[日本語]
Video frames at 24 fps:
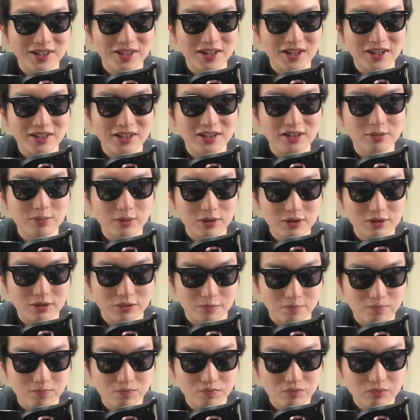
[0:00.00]
がいたします。
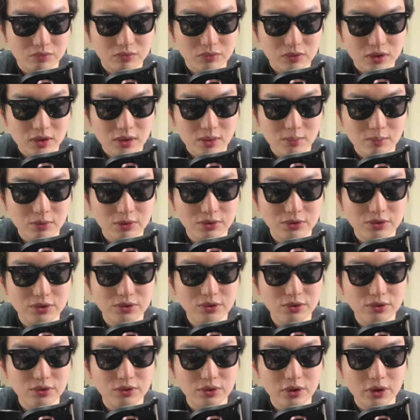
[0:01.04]
まあ、普通の
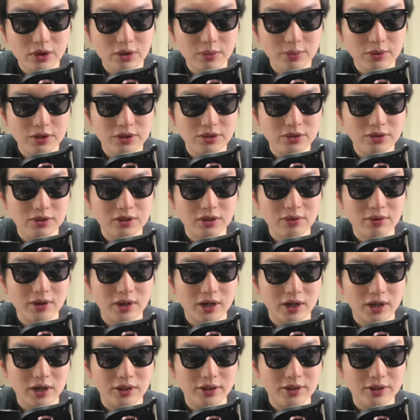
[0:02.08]
コーラよりも非常に爽や
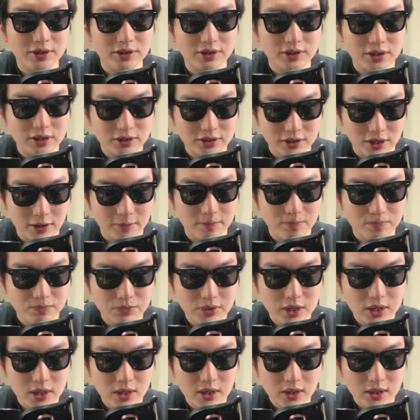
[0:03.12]
かでした。
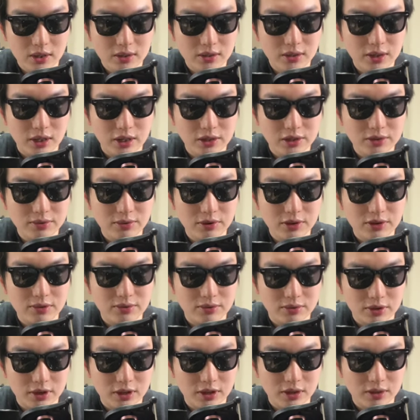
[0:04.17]
で、味はです
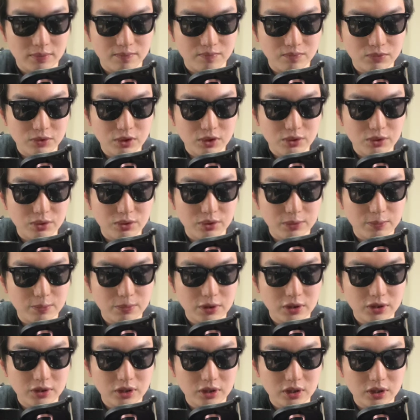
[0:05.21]
ね、その一
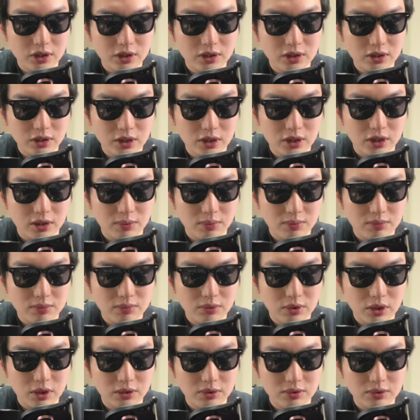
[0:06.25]
般的な、
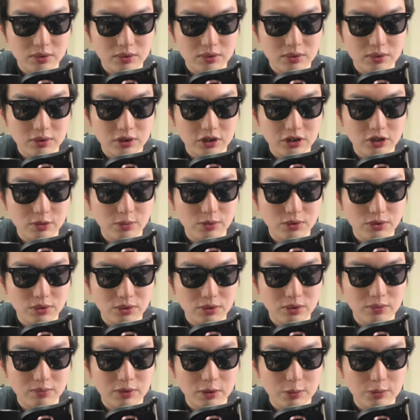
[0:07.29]
あの、いつも
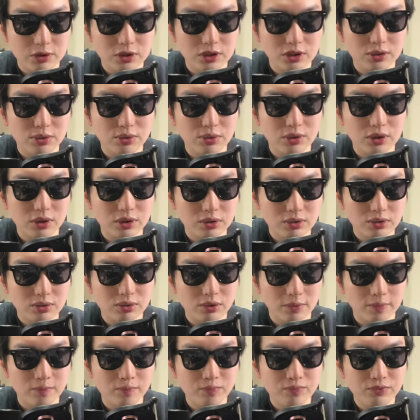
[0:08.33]
のペプシコーラと
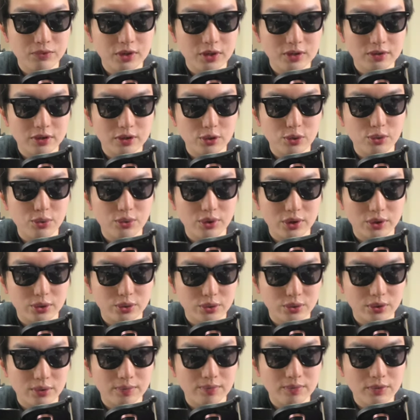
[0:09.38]
ゼロコーラ
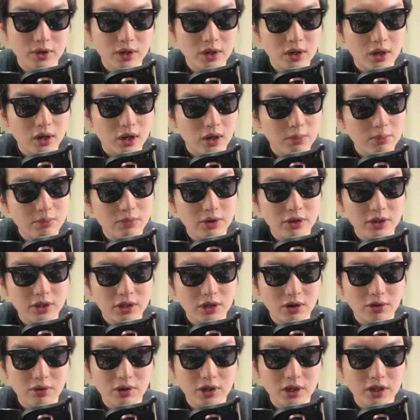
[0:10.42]
と、あんまり
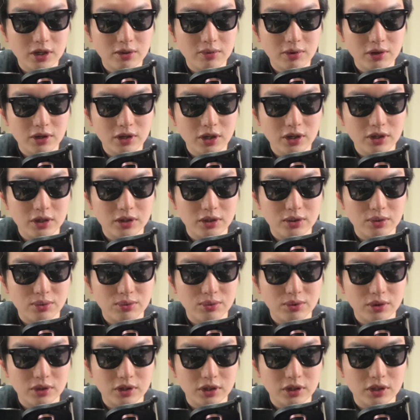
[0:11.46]
変わりはないよう
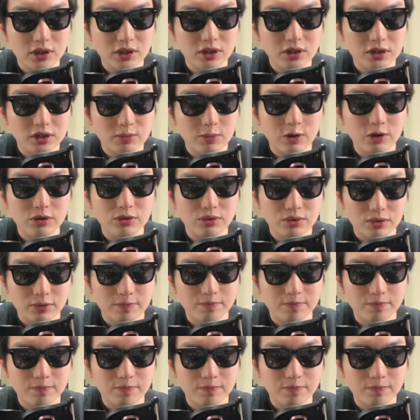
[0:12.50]
な気がします。